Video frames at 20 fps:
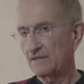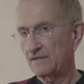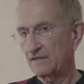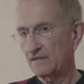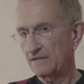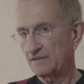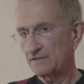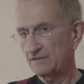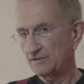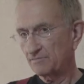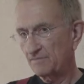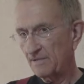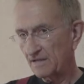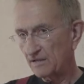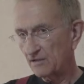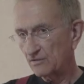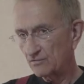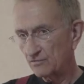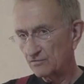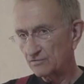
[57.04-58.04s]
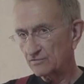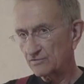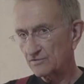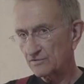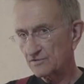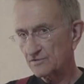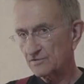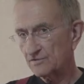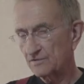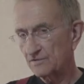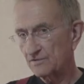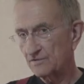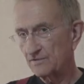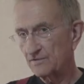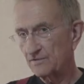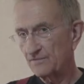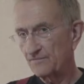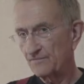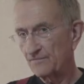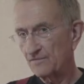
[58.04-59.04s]
Äh, ich mache Kunst.
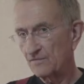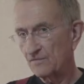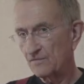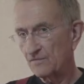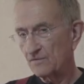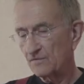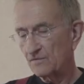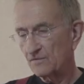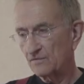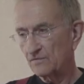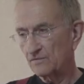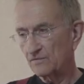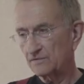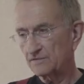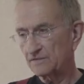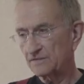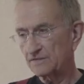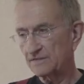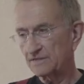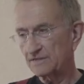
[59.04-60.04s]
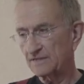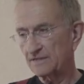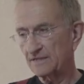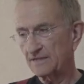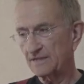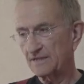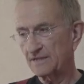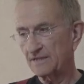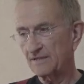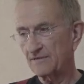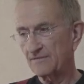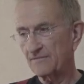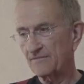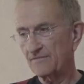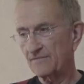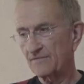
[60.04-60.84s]
Und äh,